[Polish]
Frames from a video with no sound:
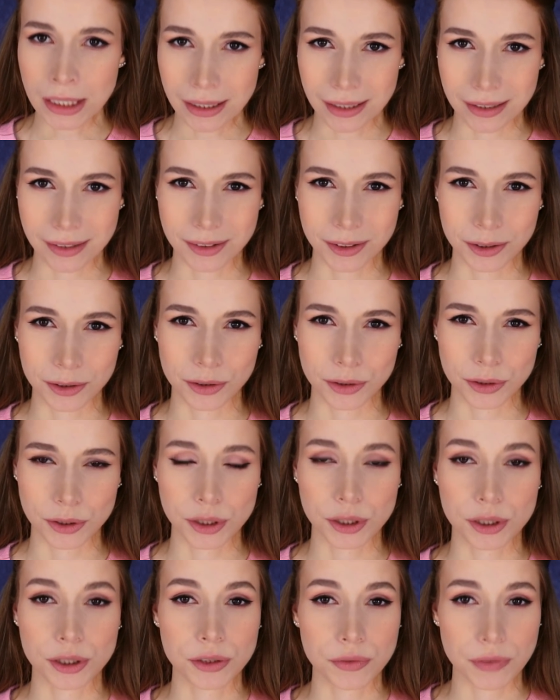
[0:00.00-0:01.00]
Jest to
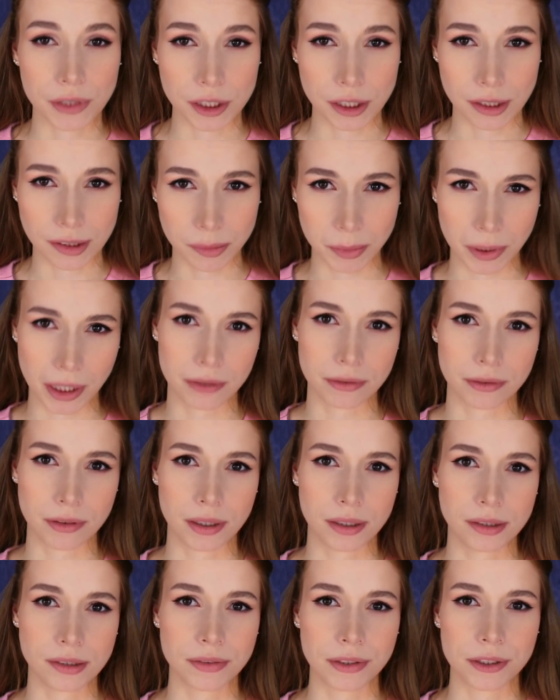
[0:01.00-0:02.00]
dość świeża sprawa
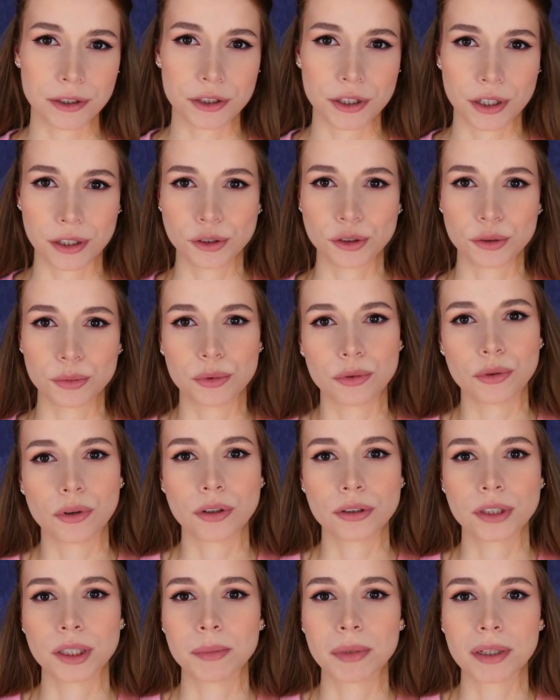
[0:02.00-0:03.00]
i swego czasu było o
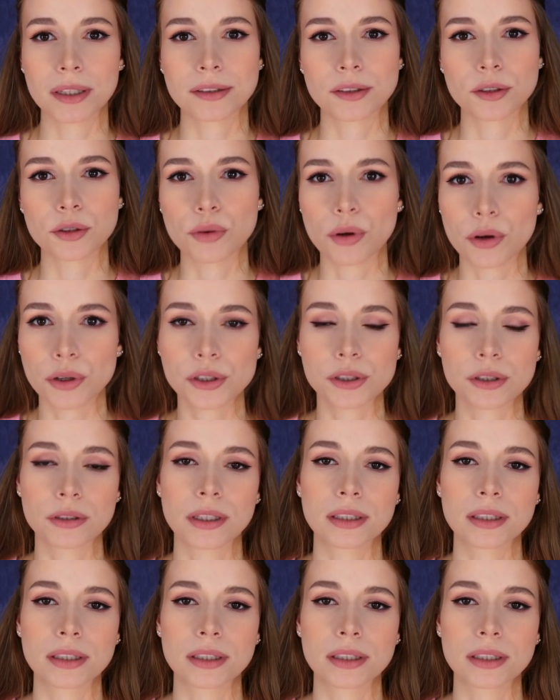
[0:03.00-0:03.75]
niej bardzo głośno,